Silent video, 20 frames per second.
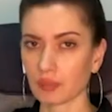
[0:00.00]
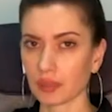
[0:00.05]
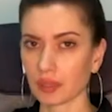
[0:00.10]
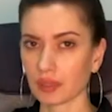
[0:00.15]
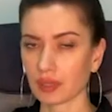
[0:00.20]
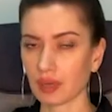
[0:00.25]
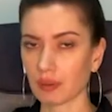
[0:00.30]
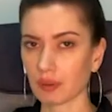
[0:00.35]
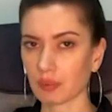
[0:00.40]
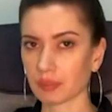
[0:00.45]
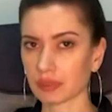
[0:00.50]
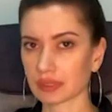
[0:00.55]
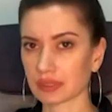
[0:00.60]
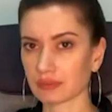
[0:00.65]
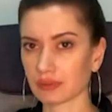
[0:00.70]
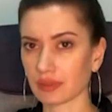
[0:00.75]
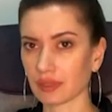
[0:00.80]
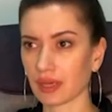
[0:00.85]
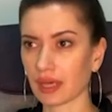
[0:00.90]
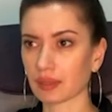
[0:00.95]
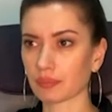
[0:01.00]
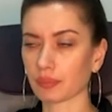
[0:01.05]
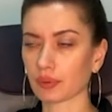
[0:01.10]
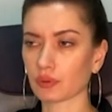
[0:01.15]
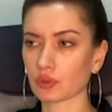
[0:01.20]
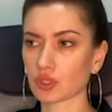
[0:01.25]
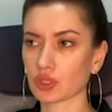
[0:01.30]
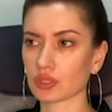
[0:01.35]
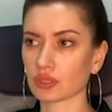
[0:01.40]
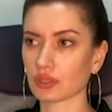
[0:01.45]
программа позволяет
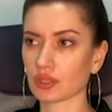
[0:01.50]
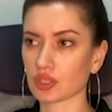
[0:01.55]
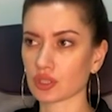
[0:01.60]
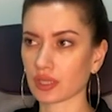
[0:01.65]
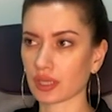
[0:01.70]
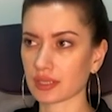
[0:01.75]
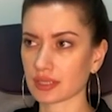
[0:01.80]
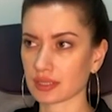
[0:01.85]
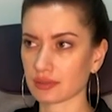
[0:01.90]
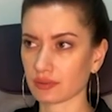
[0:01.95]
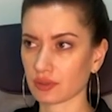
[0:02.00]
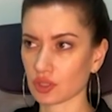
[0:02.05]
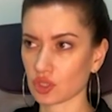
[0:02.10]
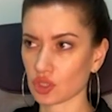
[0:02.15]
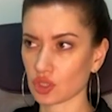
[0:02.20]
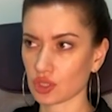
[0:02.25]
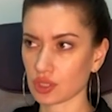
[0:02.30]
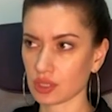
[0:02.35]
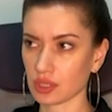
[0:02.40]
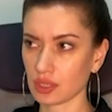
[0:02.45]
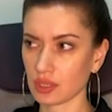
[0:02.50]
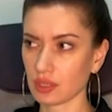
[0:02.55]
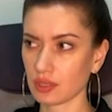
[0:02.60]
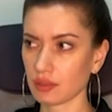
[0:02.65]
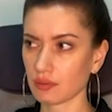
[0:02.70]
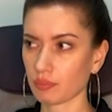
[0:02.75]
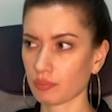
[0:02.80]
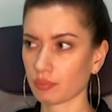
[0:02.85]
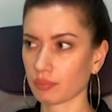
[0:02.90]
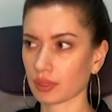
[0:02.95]
получить гражданство
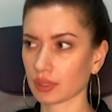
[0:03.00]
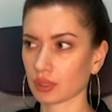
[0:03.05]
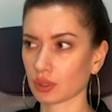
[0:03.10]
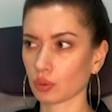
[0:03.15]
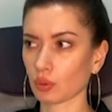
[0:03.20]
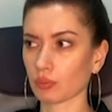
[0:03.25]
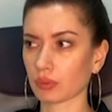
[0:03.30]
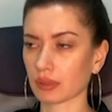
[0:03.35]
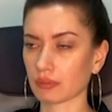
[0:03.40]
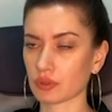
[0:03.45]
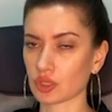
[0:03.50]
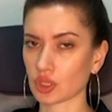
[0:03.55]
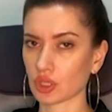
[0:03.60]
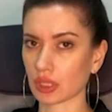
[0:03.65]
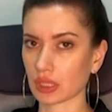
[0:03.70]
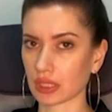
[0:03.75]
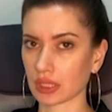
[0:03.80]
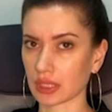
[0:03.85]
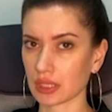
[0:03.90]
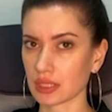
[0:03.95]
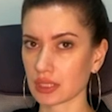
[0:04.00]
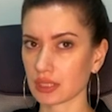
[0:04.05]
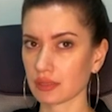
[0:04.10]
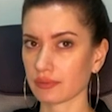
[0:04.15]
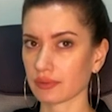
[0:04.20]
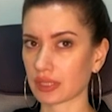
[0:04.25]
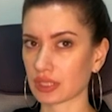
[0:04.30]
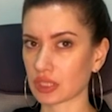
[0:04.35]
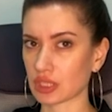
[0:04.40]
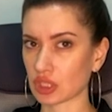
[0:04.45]
Чили потомкам
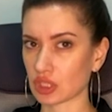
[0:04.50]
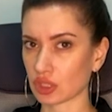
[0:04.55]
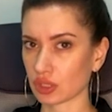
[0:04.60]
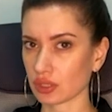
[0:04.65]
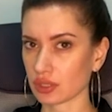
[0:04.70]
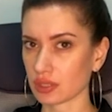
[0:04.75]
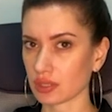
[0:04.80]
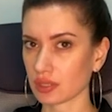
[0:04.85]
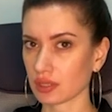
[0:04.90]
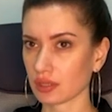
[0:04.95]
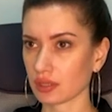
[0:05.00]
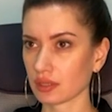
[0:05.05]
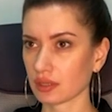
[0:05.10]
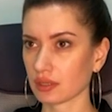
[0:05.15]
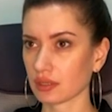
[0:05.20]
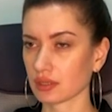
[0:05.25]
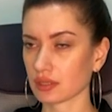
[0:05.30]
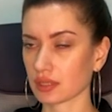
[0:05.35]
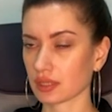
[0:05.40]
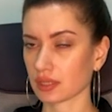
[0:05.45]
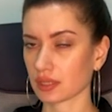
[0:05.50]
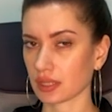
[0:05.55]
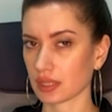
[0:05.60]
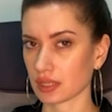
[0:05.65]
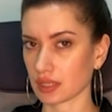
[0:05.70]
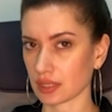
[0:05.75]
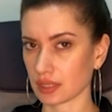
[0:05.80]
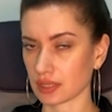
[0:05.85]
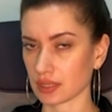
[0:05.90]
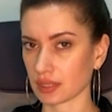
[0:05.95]
чилийцев, родившихся за
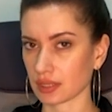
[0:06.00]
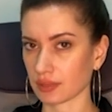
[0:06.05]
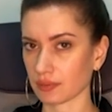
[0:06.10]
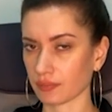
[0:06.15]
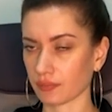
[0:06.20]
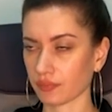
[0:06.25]
границей.